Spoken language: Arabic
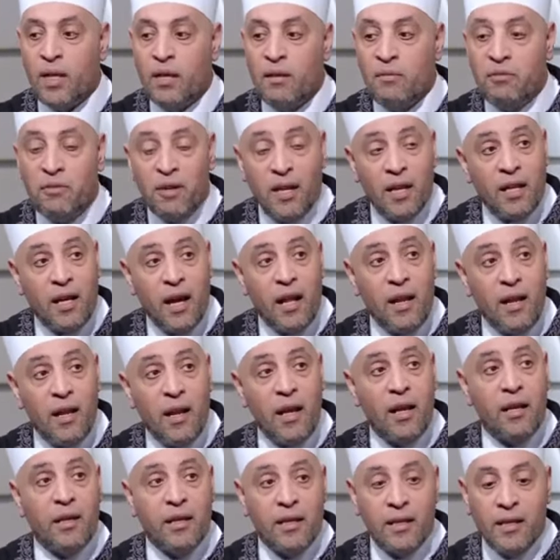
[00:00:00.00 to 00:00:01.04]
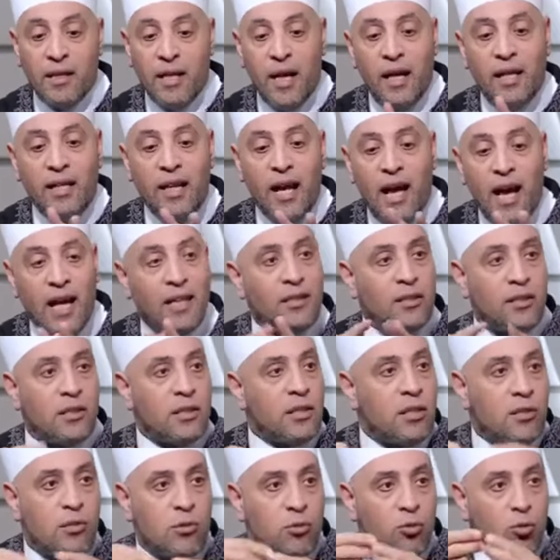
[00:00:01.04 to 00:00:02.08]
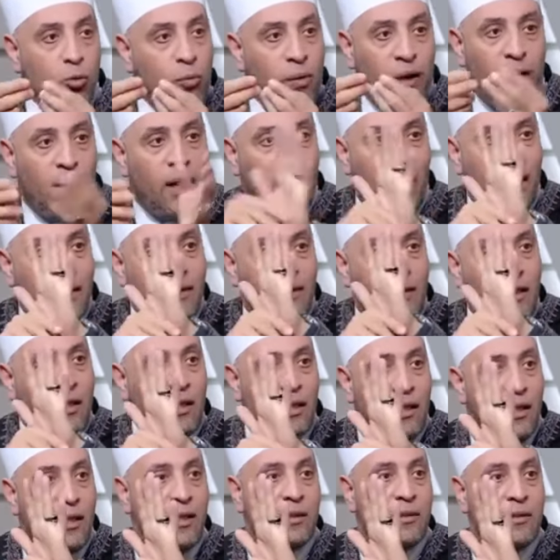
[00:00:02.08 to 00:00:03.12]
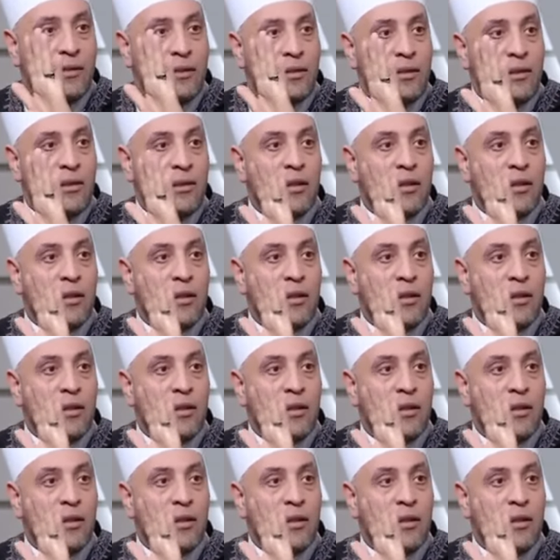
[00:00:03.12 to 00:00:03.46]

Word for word: في الجنه يعني قد الصباع قد الايد